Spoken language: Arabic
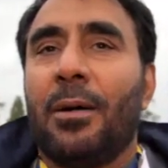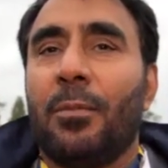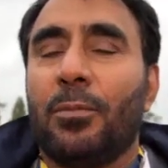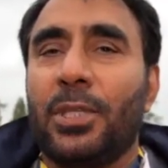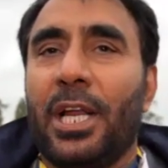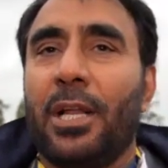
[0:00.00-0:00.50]

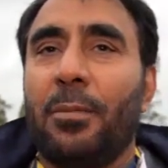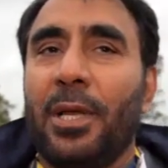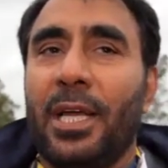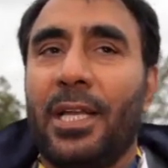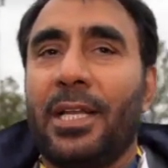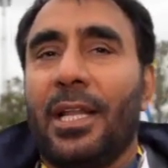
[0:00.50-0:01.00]

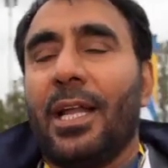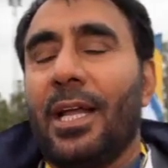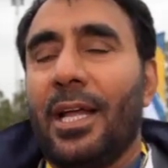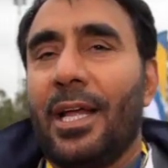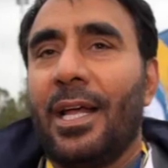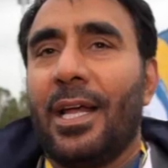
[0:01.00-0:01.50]
مدربين
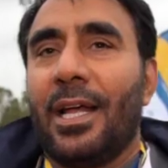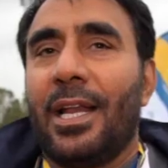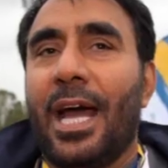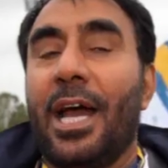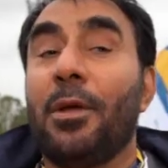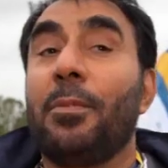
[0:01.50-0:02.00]

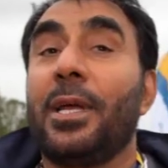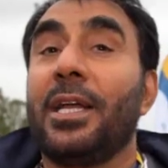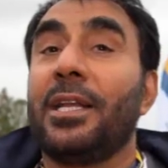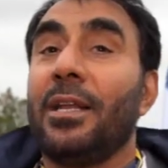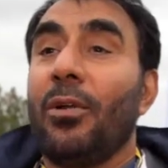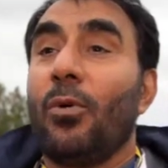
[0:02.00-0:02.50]

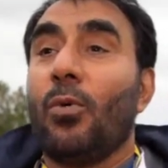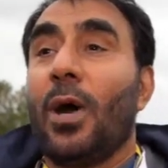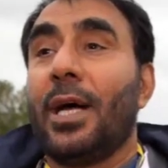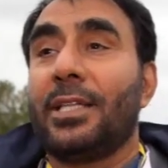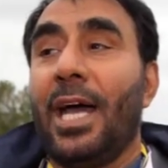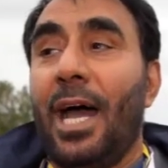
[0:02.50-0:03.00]
لاعبين
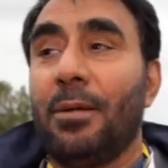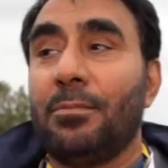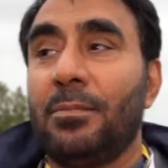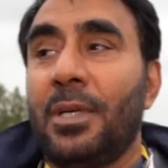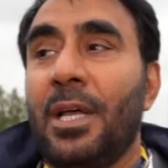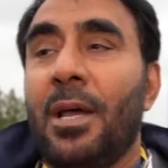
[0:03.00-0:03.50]

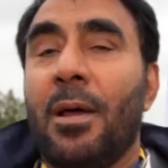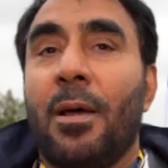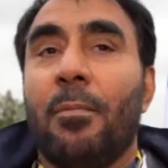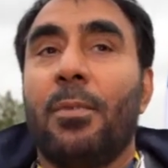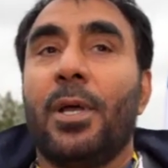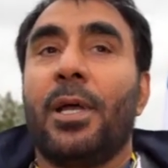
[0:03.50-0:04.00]
ودعم
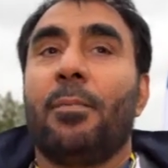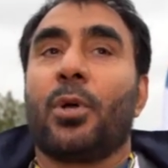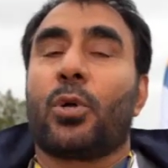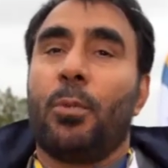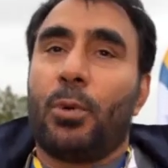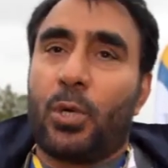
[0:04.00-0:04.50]

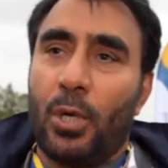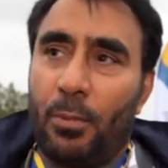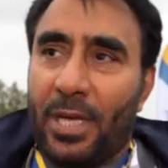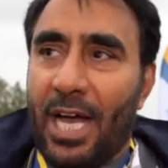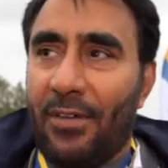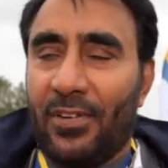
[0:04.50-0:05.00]

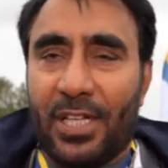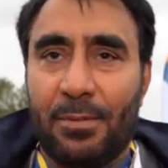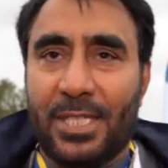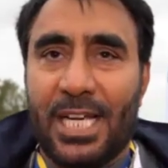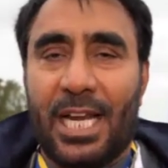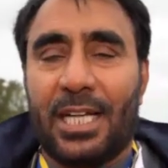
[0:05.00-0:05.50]
بكافه
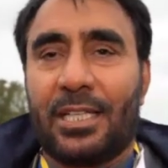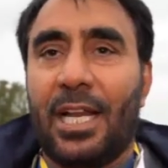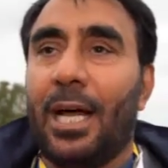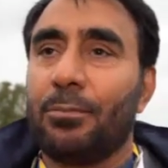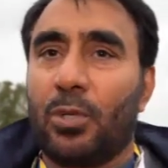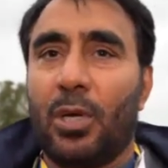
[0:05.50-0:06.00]
المجالات
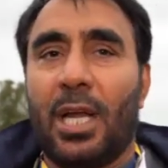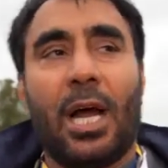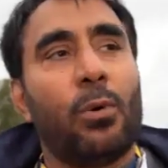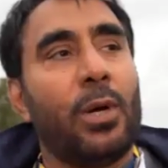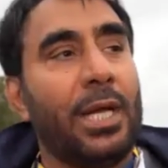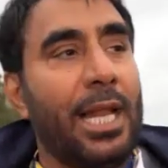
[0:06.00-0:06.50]
الحمد لله
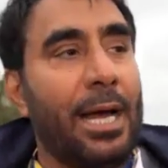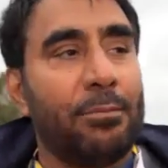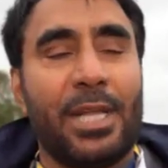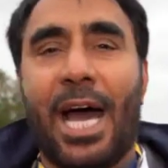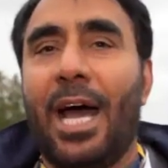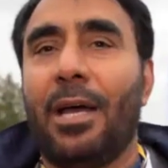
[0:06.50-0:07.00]
واعلام
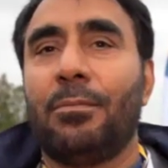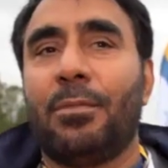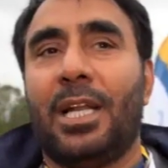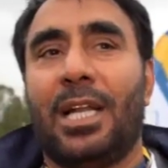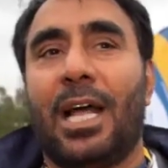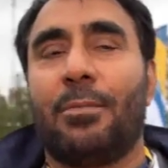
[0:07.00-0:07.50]
داعم
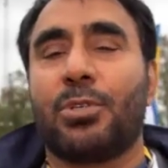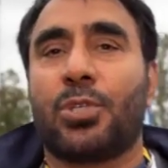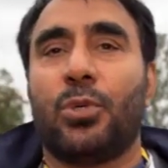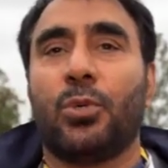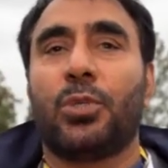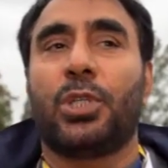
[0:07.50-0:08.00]
الاعلام
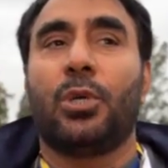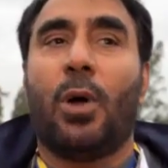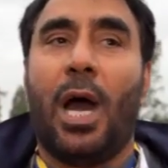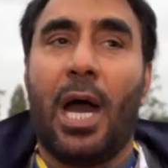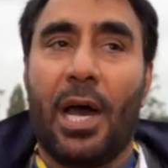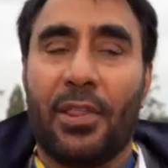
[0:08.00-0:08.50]
السعودي
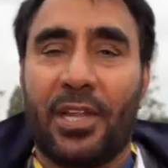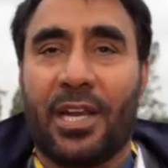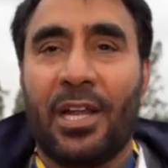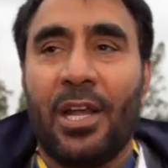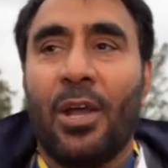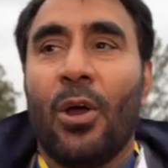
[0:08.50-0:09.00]
وحاضر
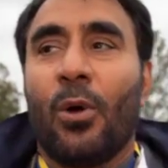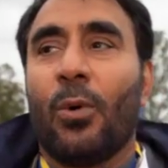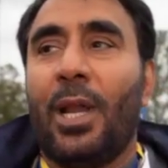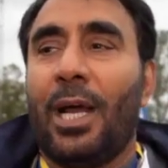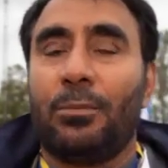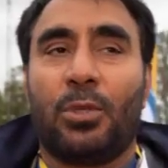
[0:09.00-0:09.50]

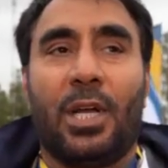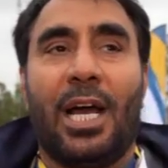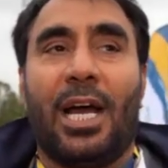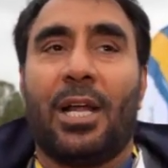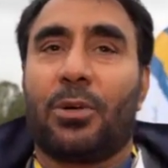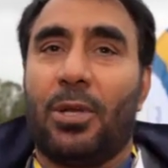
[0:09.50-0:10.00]
والحمد لله
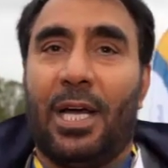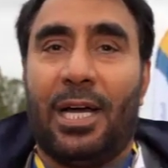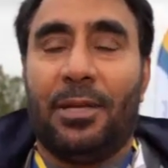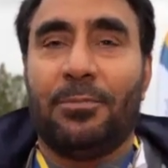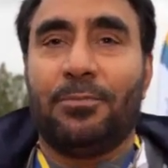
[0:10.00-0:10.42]
على كل حال